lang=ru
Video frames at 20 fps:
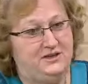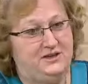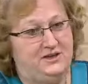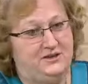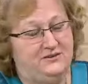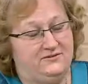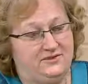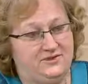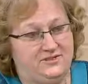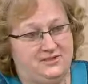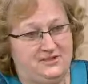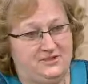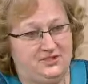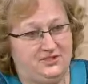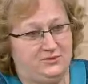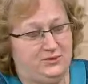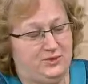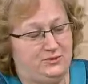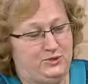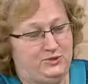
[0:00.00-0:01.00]
В настоящий
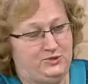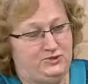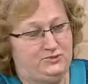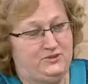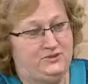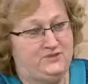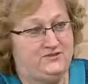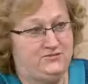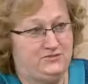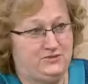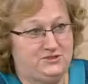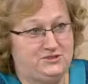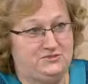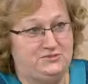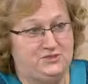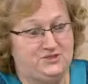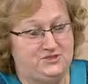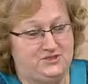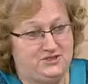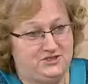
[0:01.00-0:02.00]
момент у нас
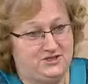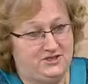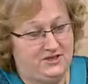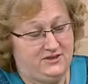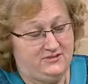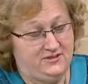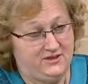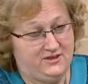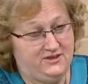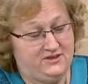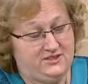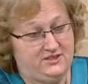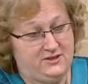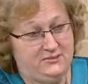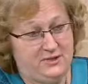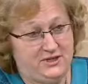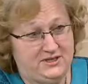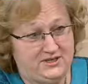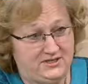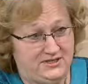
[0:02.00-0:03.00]
80 человек, и за
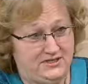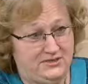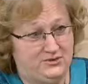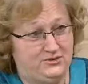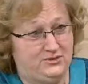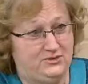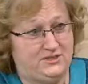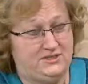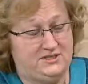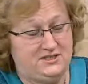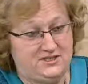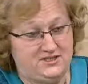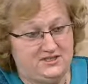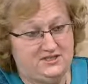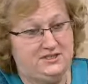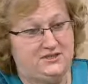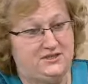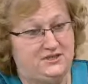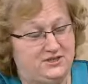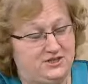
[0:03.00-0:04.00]
пять лет у нас есть,
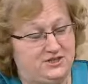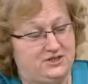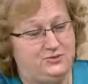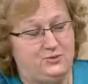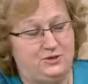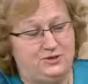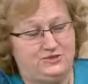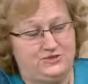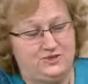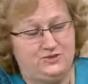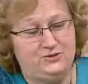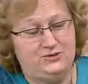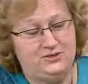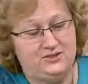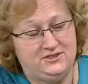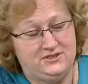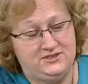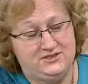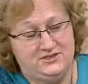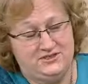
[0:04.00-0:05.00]
конечно, определенные
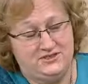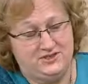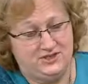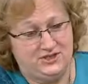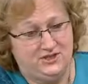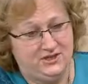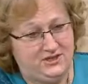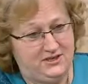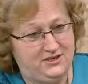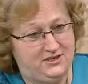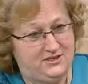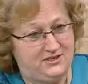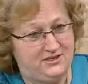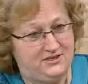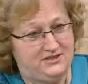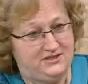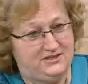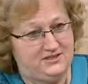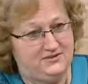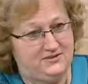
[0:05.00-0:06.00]
достижения движение
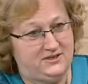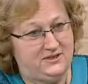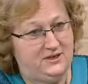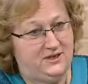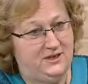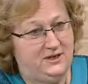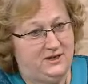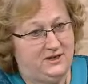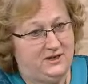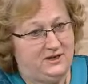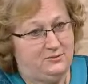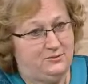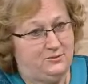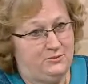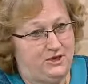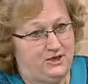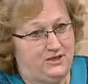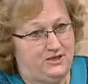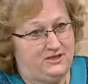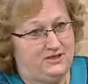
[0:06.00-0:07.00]
коллектива.
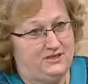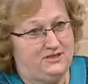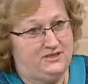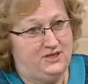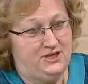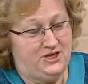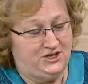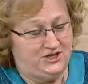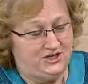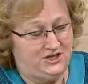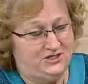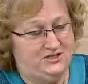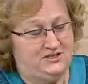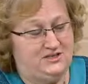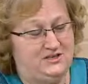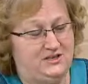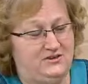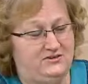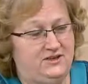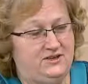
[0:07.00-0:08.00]
Мы трижды
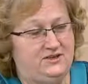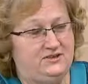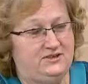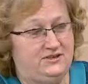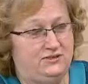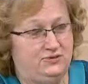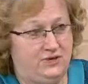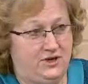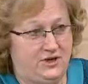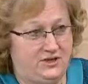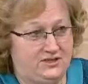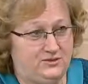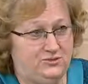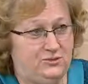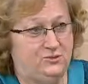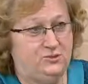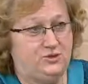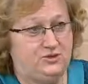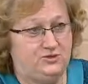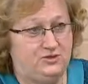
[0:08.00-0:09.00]
становились лауреатами
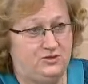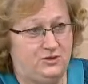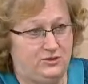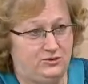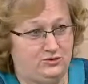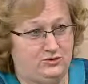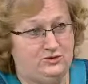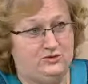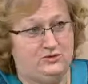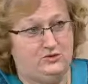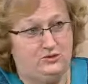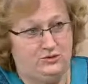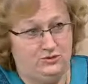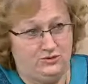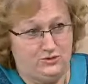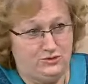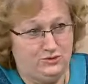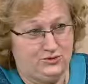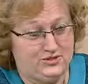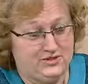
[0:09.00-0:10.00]
международных
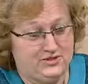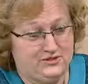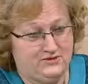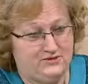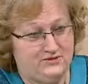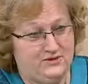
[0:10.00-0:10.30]
конкурсов.